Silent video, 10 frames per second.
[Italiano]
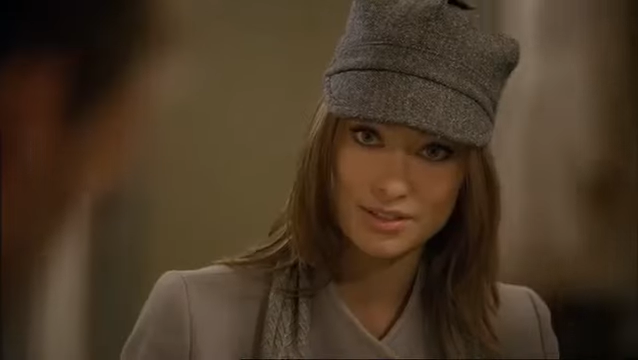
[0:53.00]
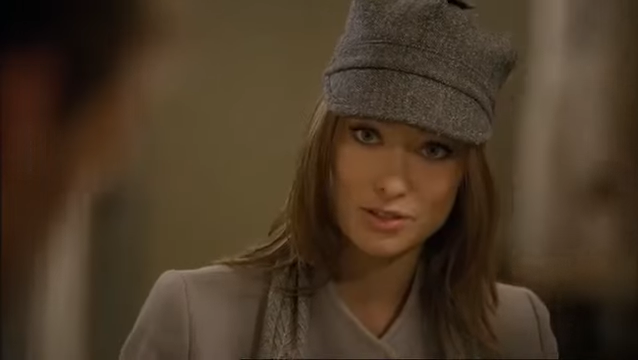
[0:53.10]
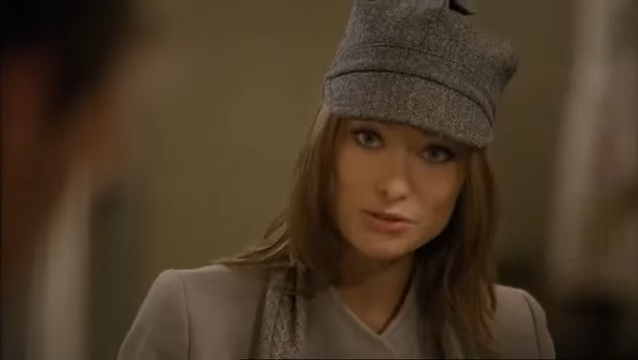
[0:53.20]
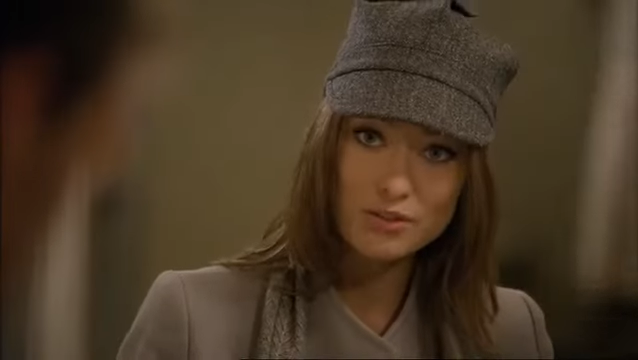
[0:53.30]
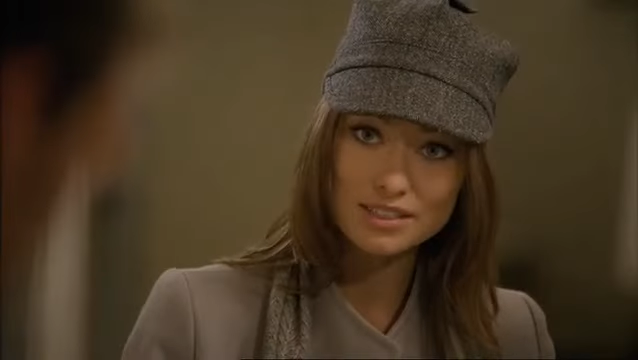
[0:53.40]

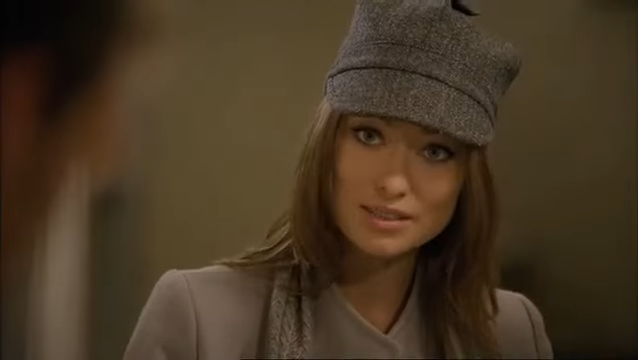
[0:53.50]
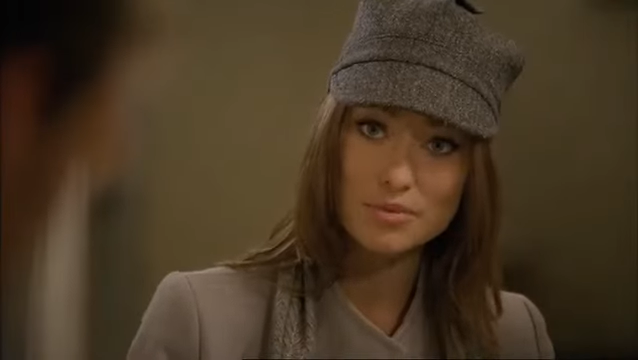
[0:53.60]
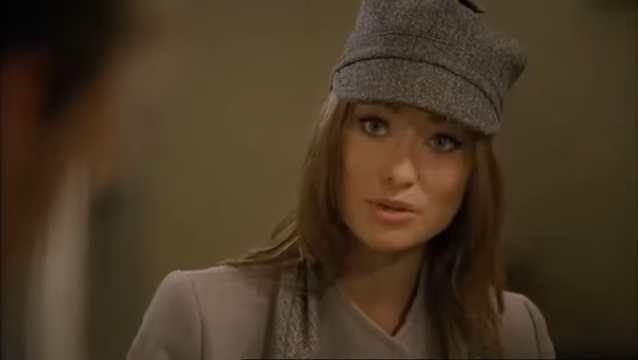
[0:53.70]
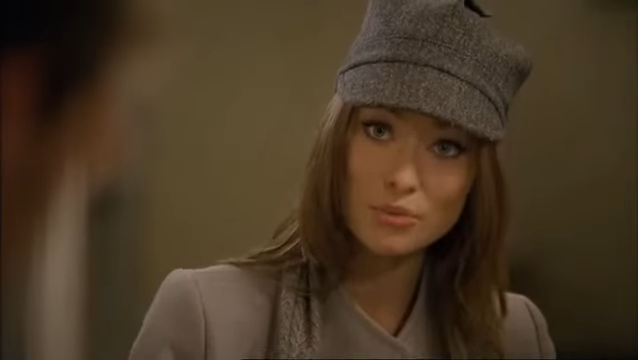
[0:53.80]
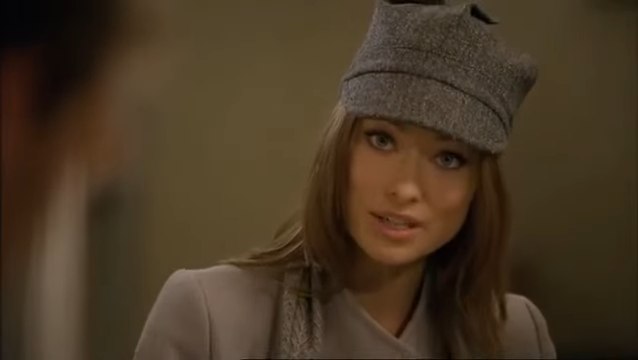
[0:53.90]
Tu
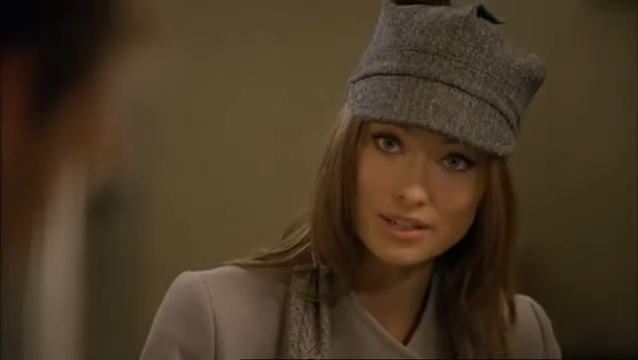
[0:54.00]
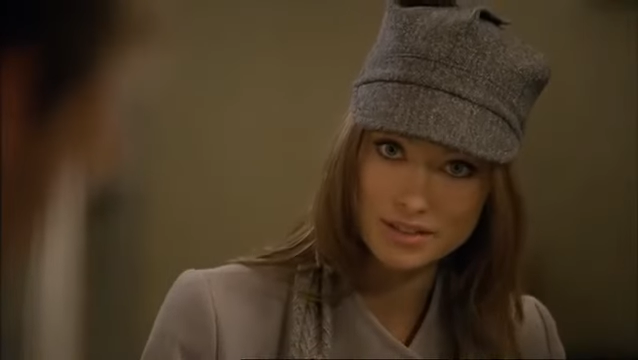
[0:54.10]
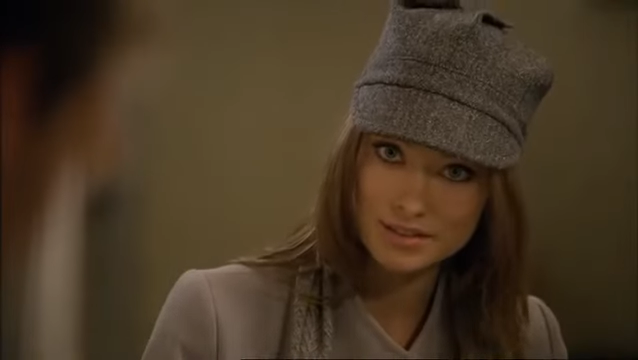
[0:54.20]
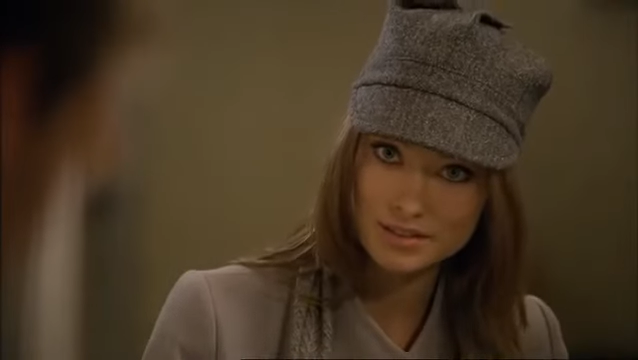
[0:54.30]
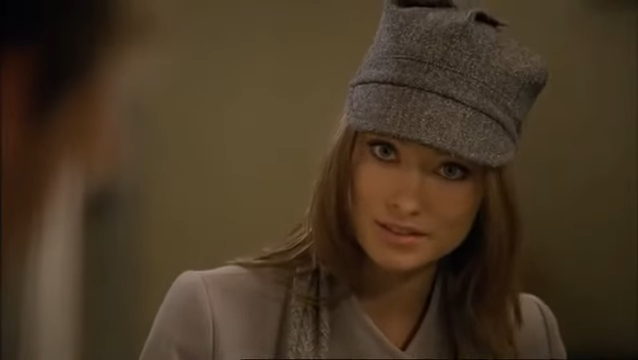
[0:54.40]
sentivi qualcosa
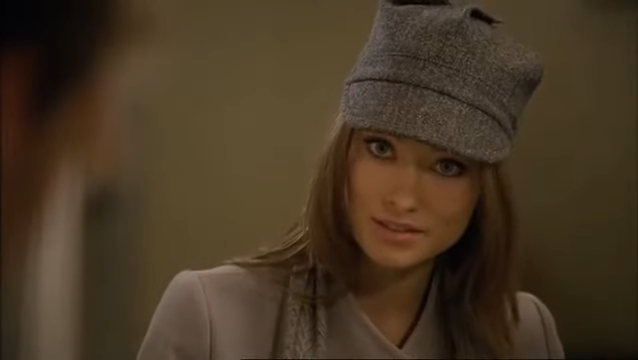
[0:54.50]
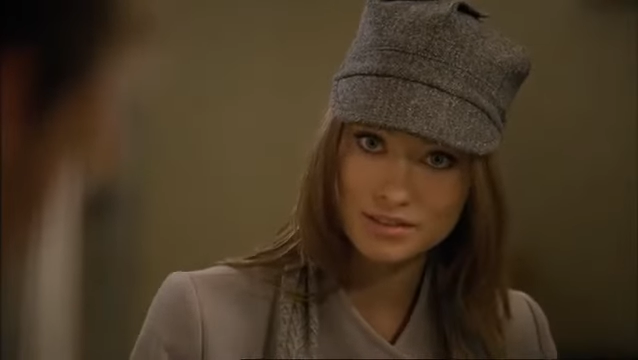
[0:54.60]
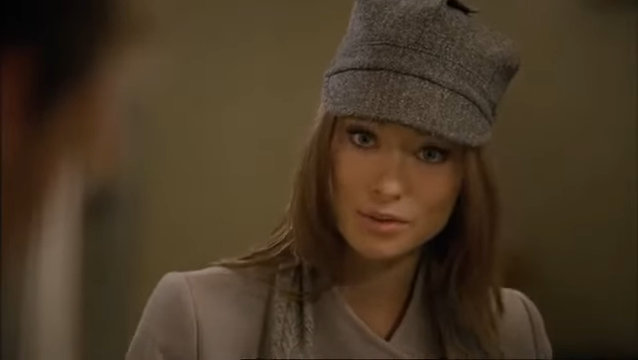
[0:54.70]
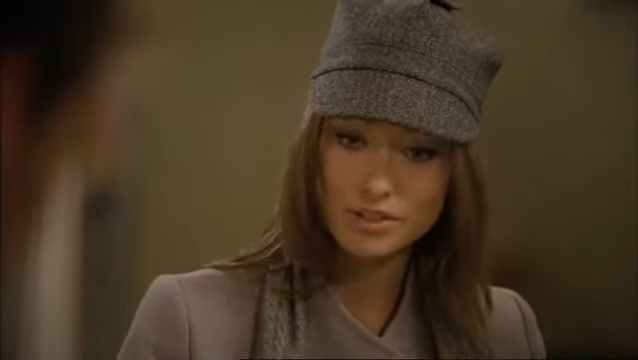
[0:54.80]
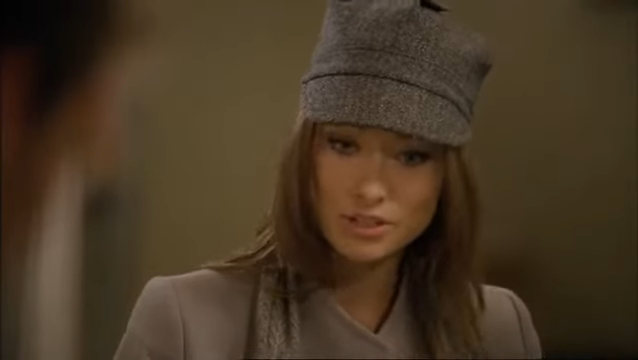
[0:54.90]
di
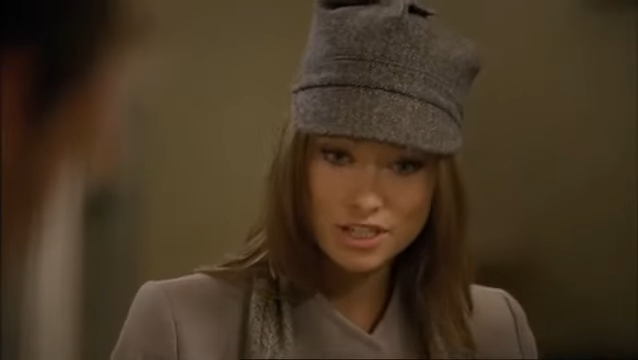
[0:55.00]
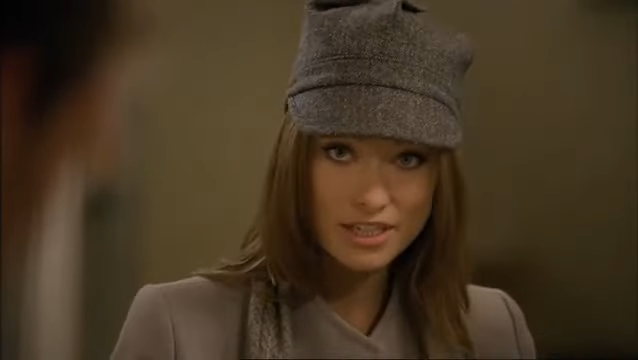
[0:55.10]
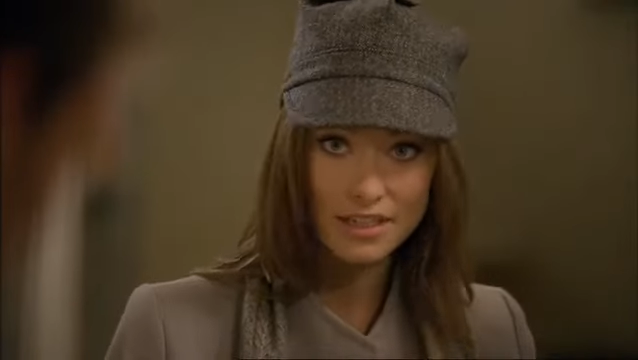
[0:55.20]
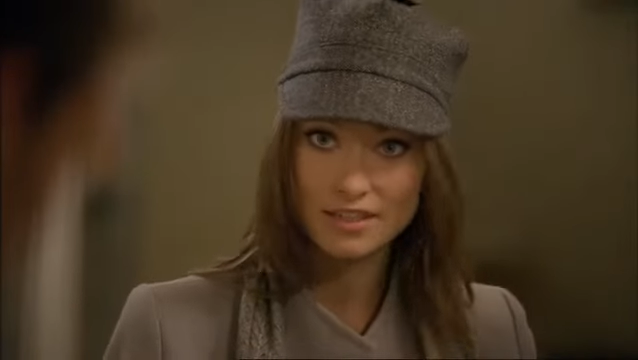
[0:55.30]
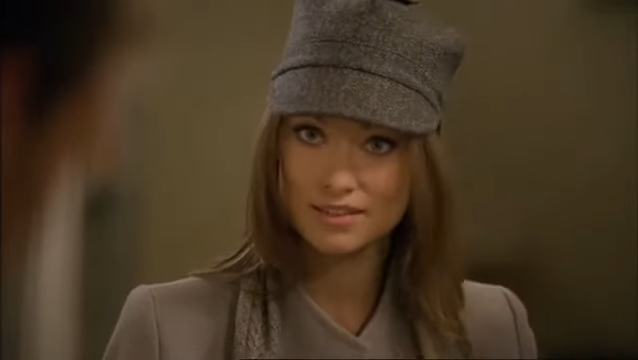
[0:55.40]
reale. E
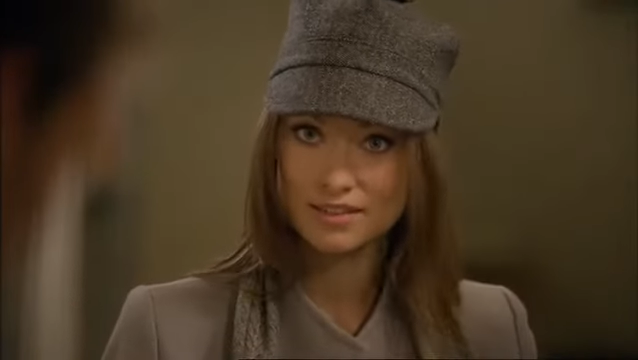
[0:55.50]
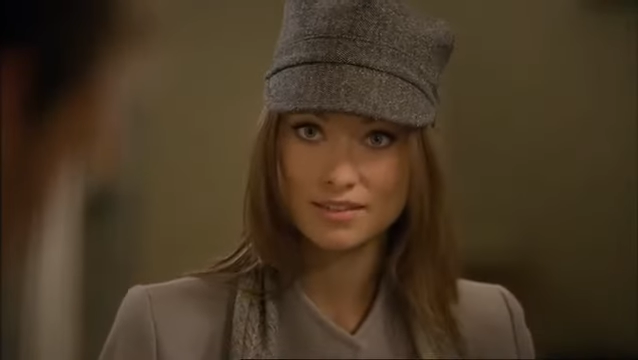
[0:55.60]
anche lei.